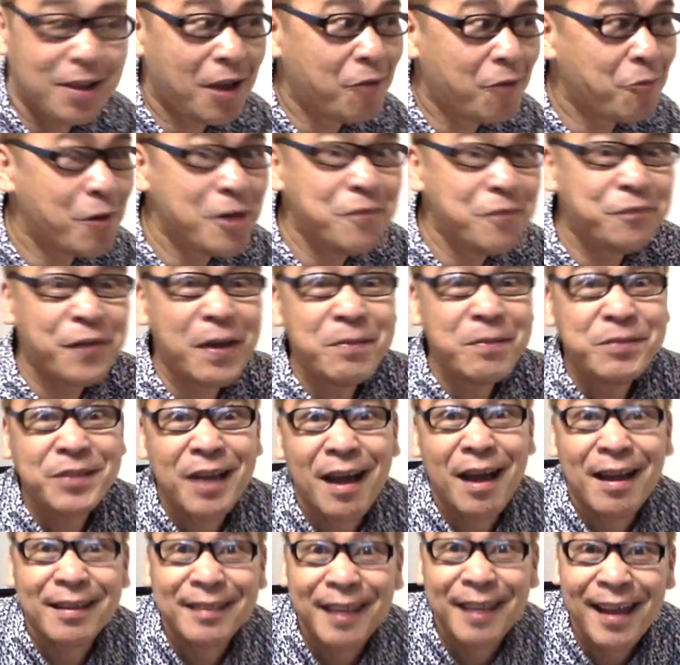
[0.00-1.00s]
1,500
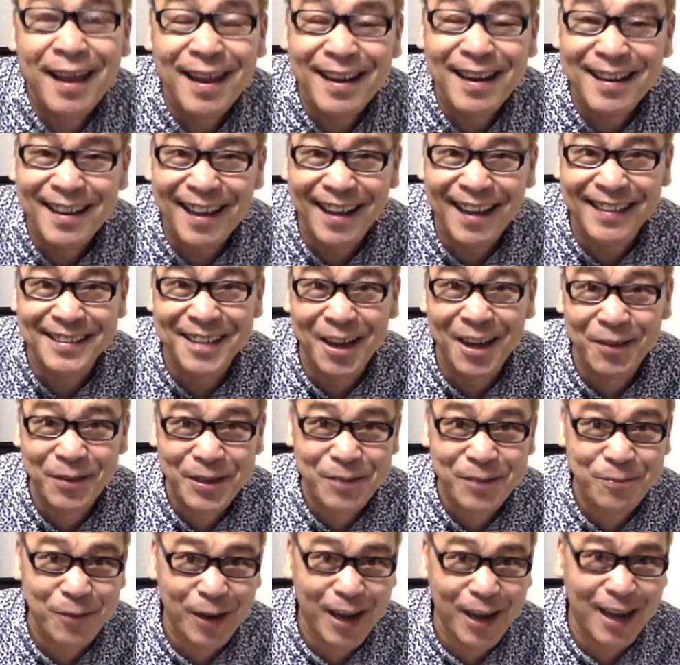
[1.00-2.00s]
sa atin. Ang dami
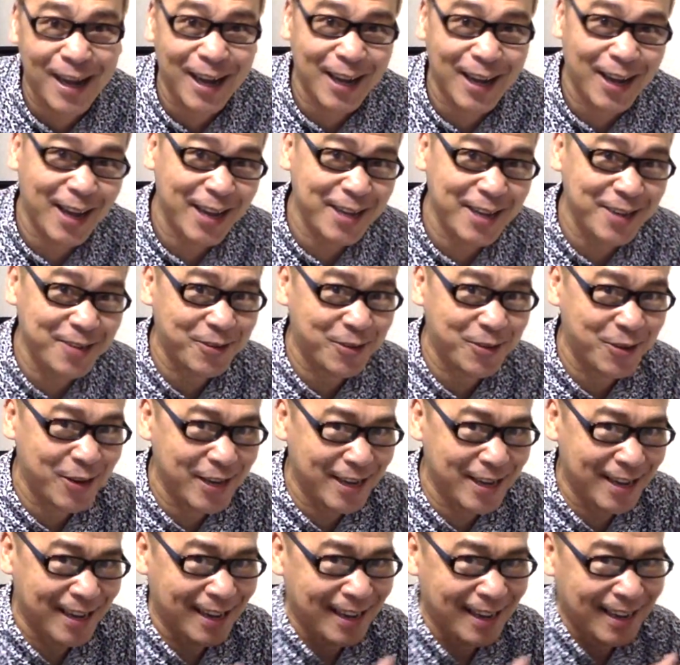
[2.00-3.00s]
ng makakakain,
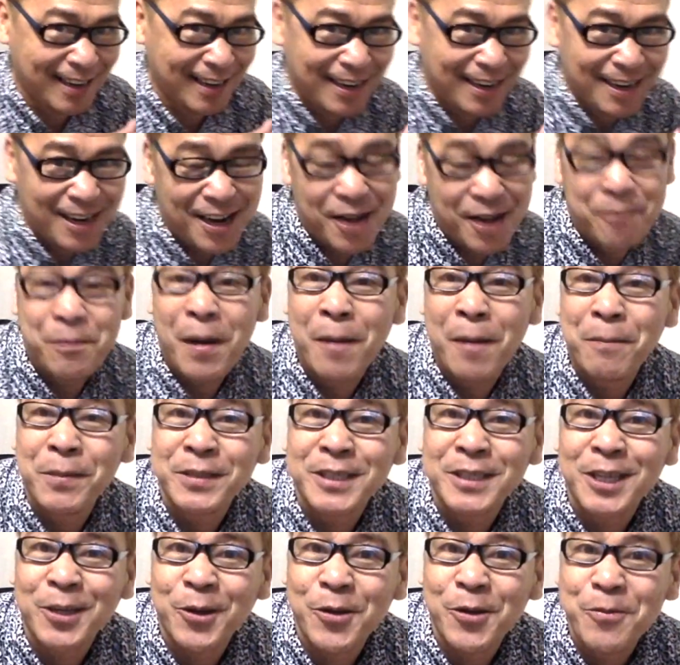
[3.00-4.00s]
oy.
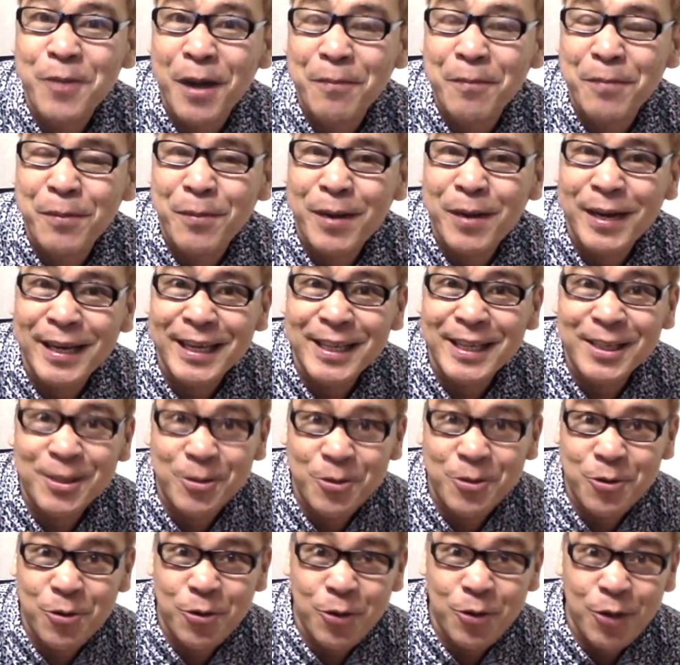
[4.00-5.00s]
Ipapasyal ko yung mga pamangkin
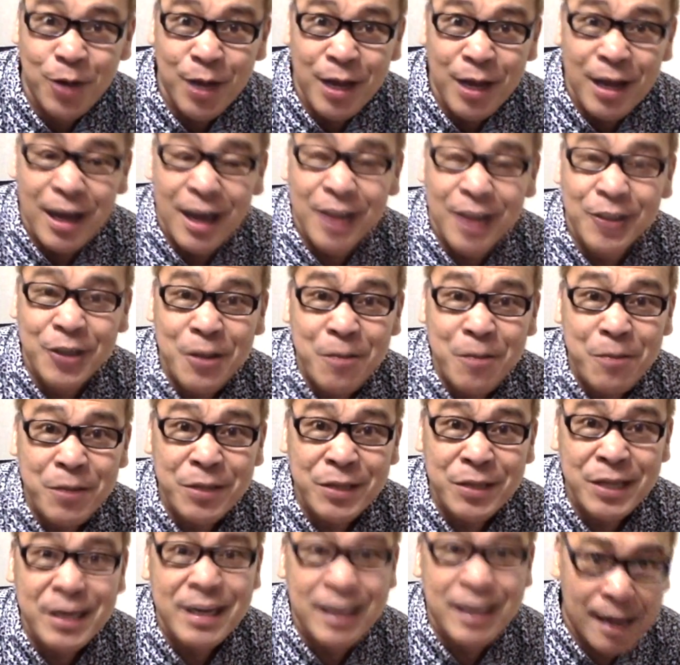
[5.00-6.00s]
ko. At siyempre
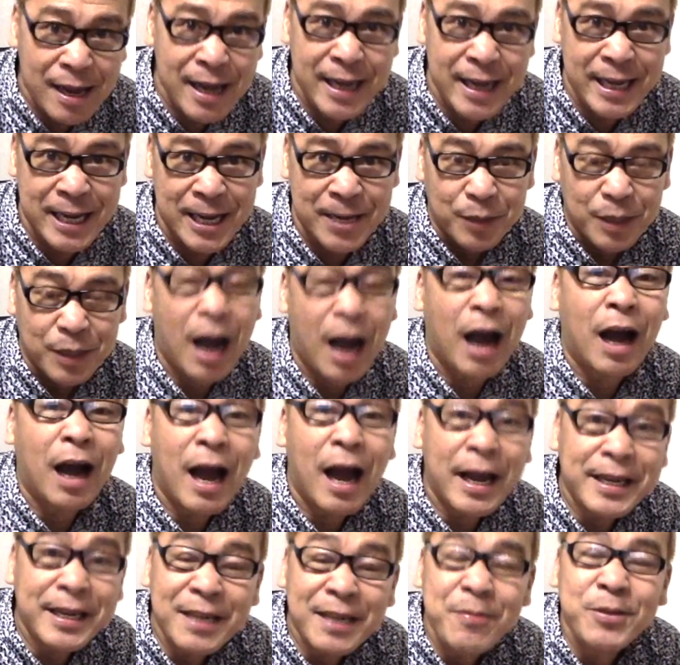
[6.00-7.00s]
si inay,
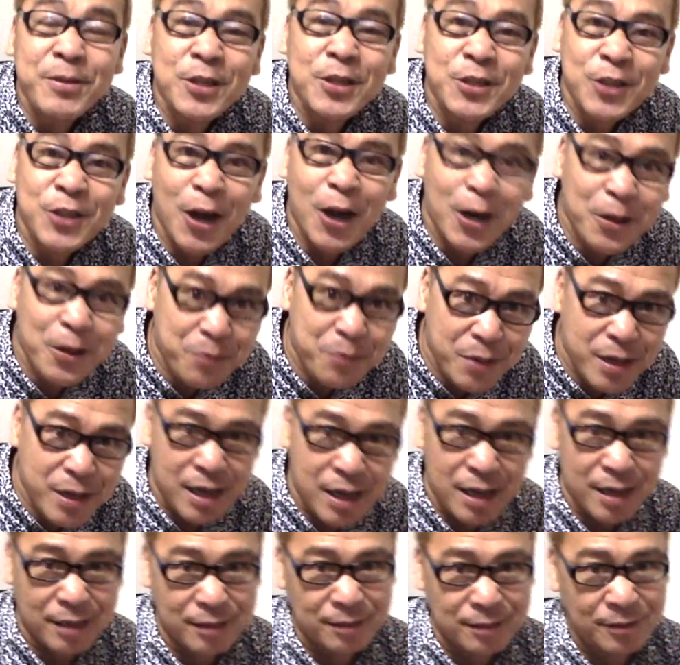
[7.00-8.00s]
kakain kami sa Jollibee.
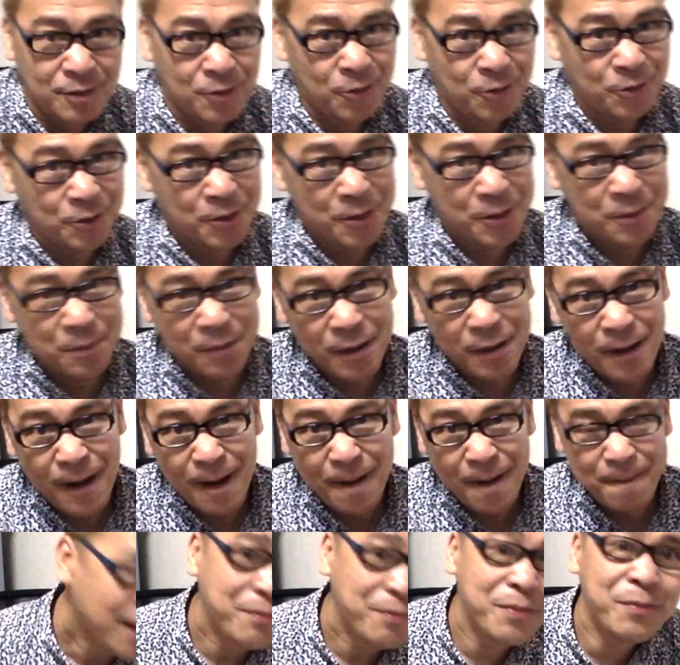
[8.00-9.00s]
O, oh, di ba?
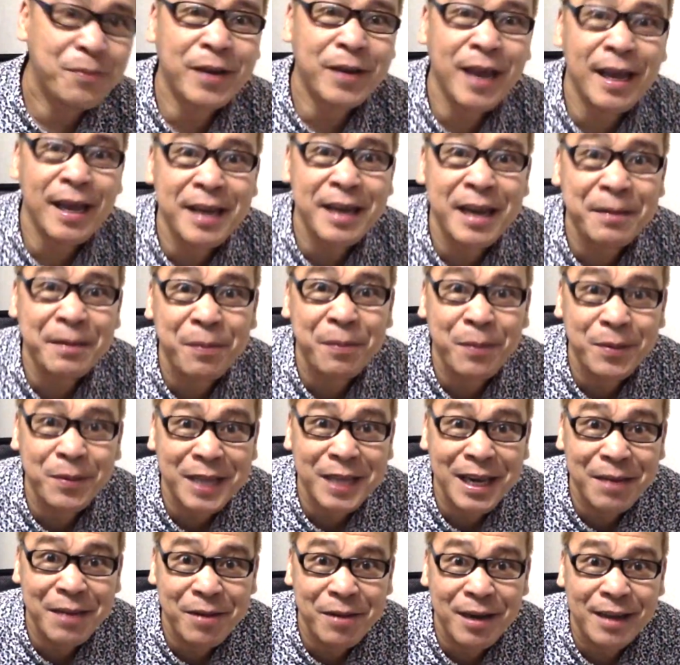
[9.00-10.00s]
May mangyayari pa pa sa
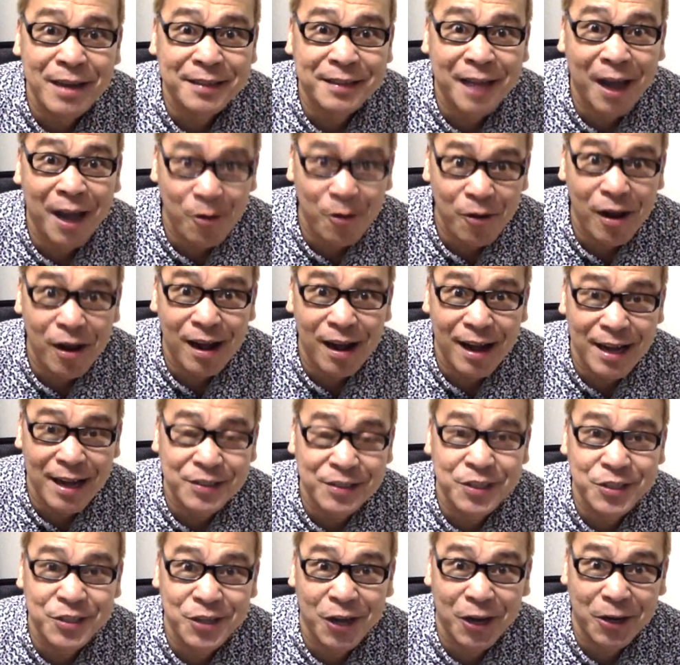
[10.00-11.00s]
lima kataong kakain
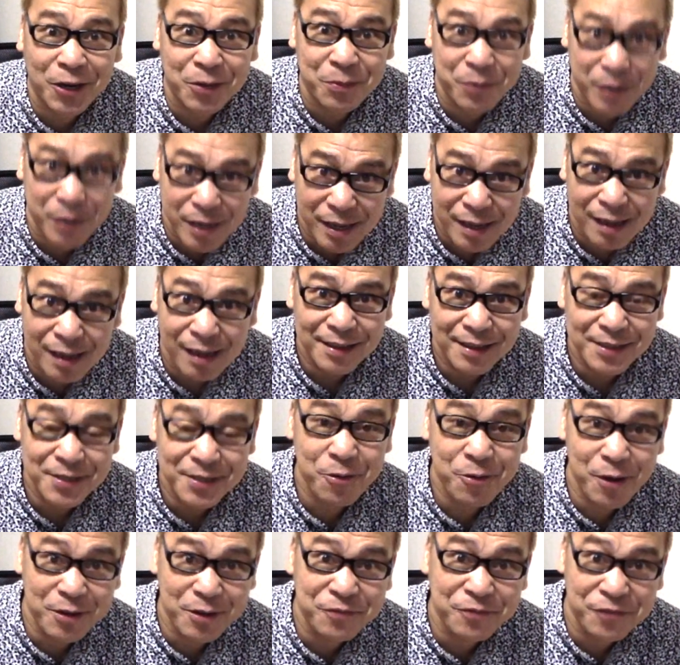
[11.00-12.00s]
sa Jollibee? Sa
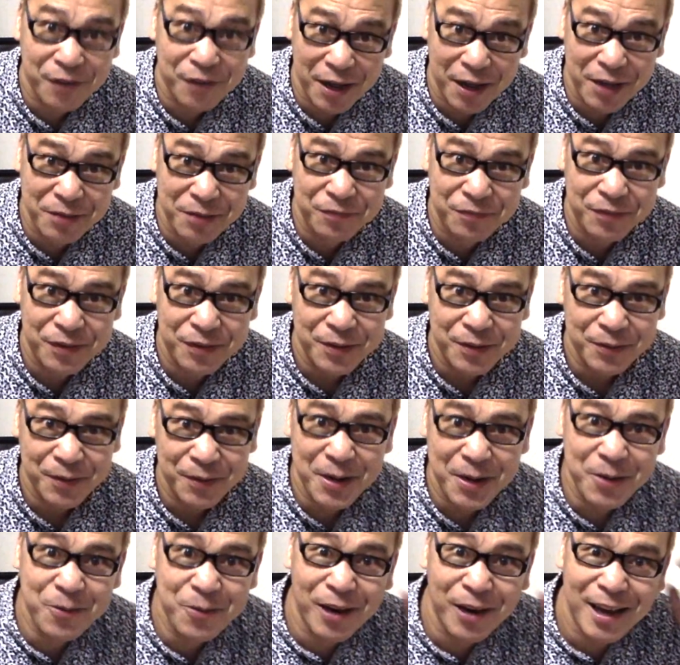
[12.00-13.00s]
1.5?
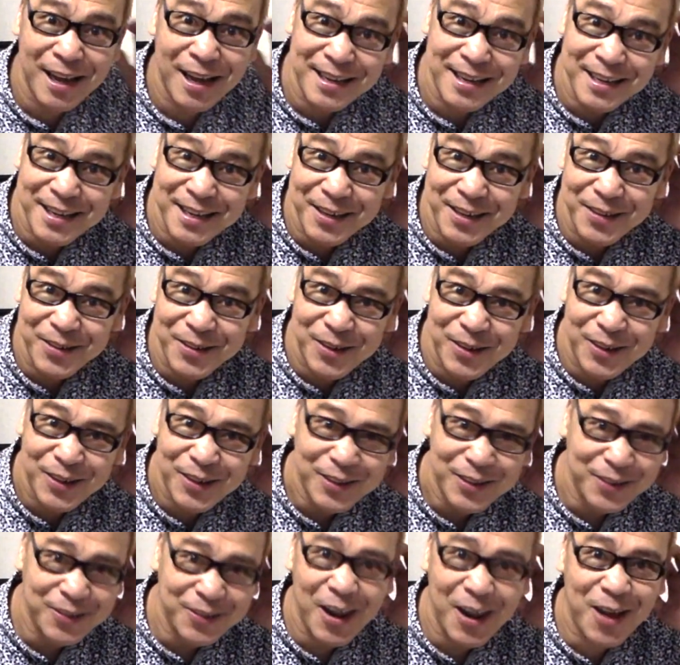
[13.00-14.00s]
Parang wala na, ano?
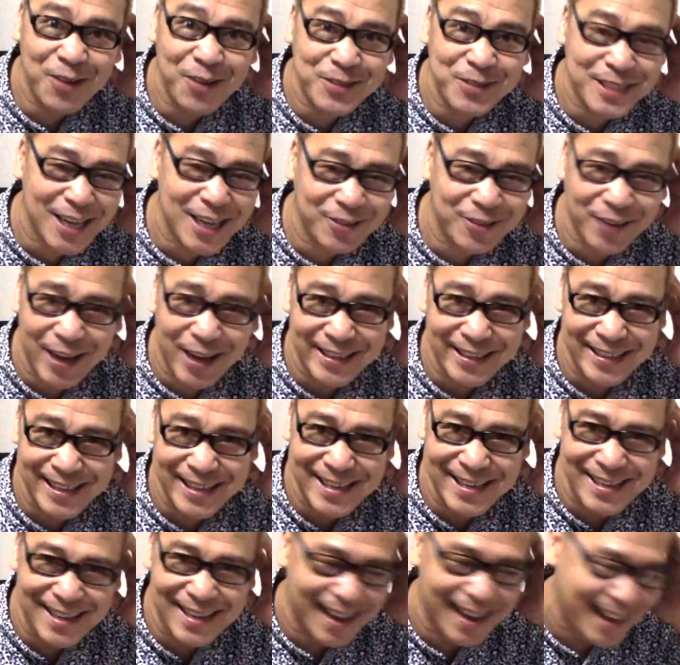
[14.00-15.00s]
Wala akong masyadong
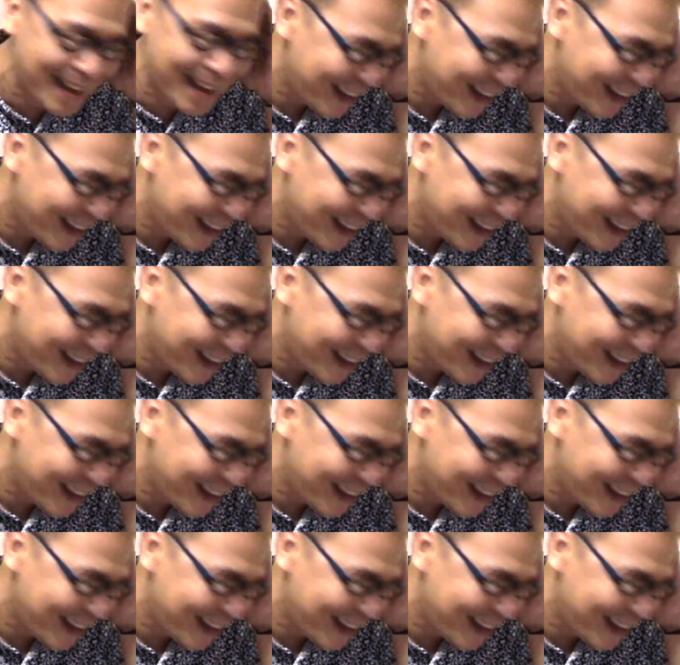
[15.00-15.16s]
idea.